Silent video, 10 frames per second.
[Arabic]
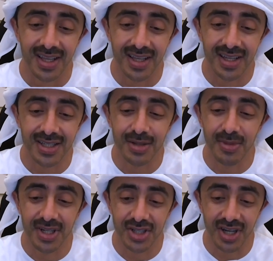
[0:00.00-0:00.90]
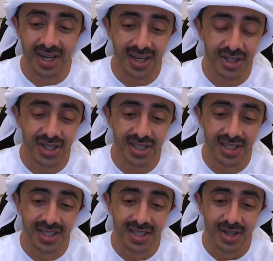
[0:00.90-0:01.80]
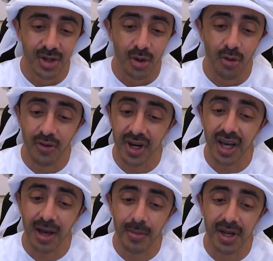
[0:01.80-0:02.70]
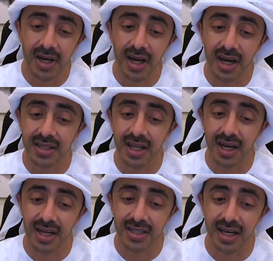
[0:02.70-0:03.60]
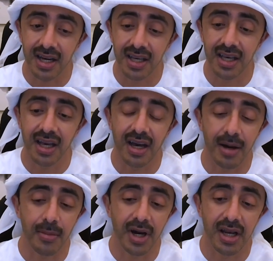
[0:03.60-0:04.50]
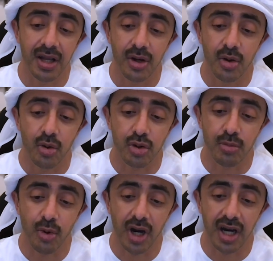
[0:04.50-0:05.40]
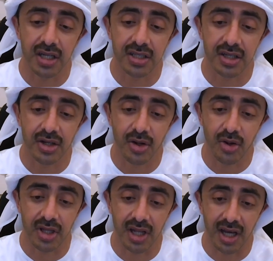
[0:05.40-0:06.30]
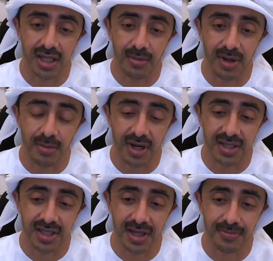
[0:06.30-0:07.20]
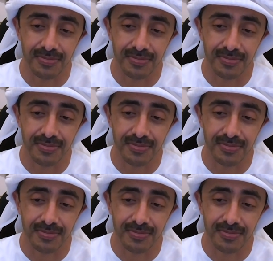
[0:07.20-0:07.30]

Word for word: أن زميلي الشيخ راشد وفريق عمله قادر على تحقيق آمال وطموحات كرة القدم الإماراتية